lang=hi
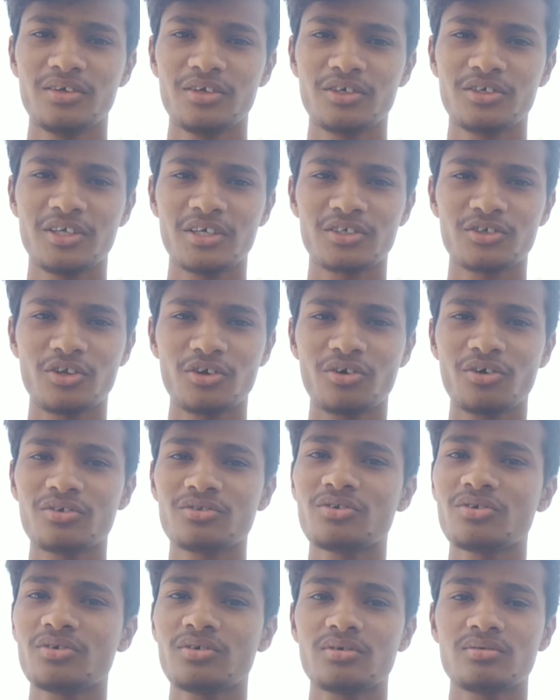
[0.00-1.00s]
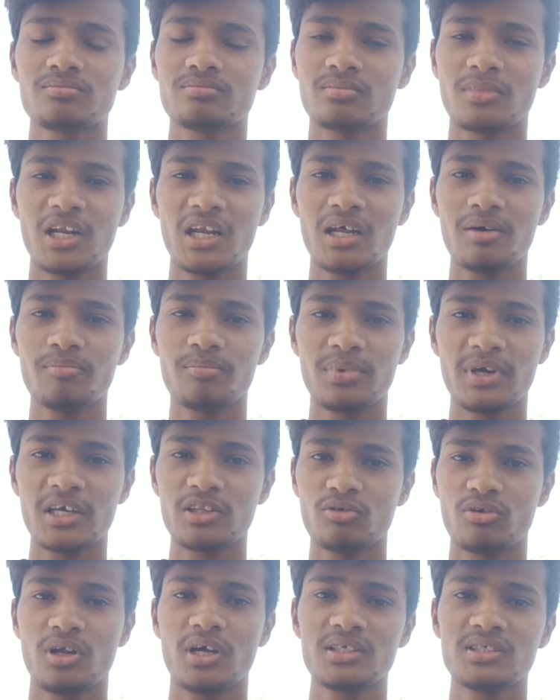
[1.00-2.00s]
ये टिकटॉक को तो मतलब
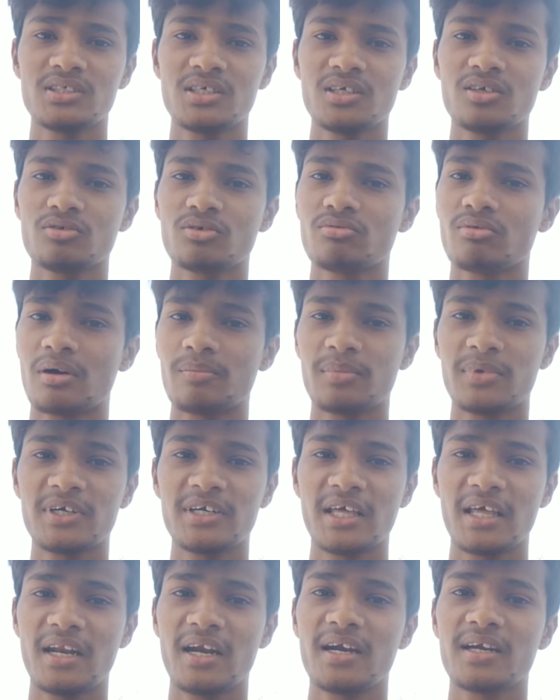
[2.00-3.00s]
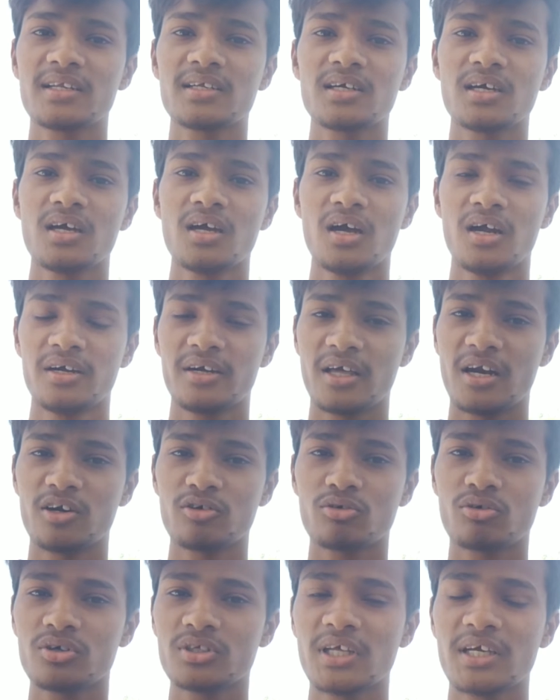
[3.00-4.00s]
बैन होना चाहिए क्योंकि वहाँ पर टैलेंट
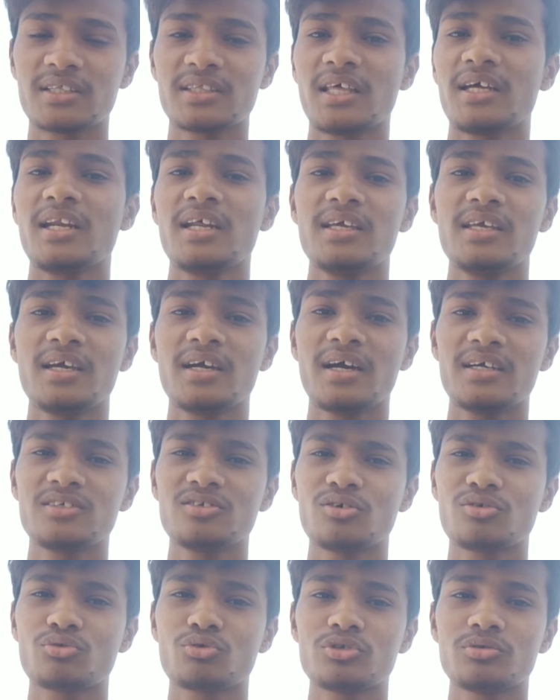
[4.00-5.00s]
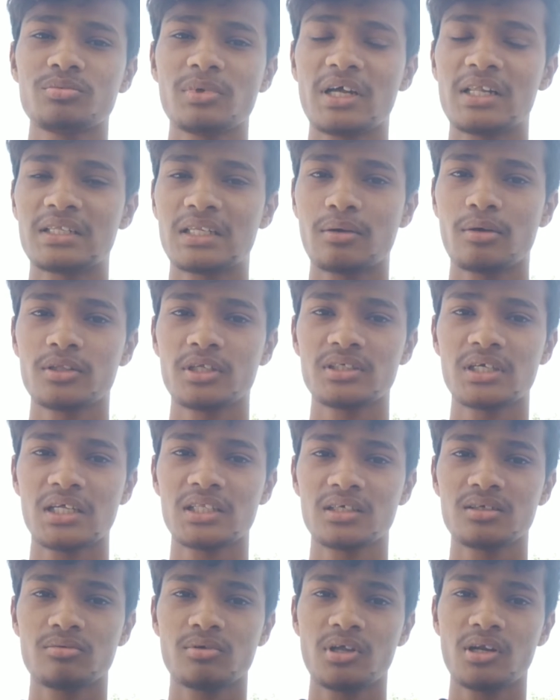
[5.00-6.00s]
टैलेंट कोई देखता नहीं है गाइस कुछ भी हलते वलते
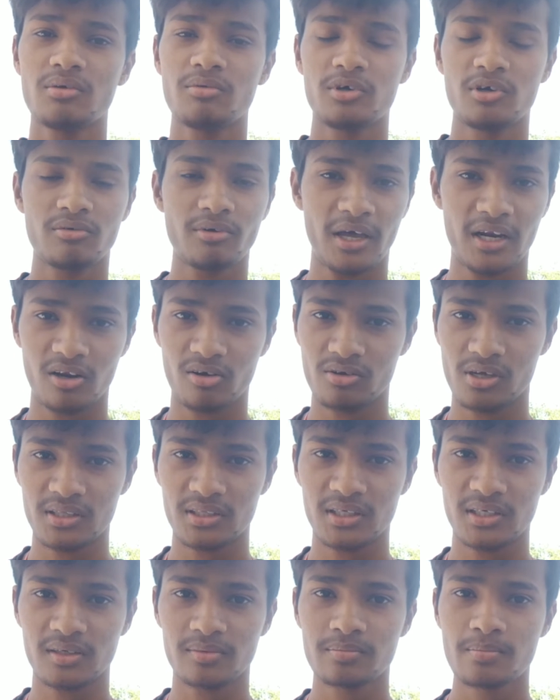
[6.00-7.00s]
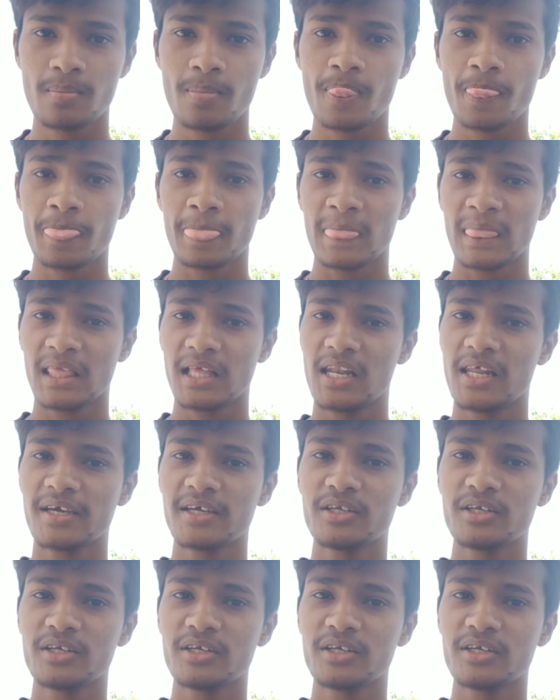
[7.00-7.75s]
सादा जी वाले वीडियो वायरल हो जाती है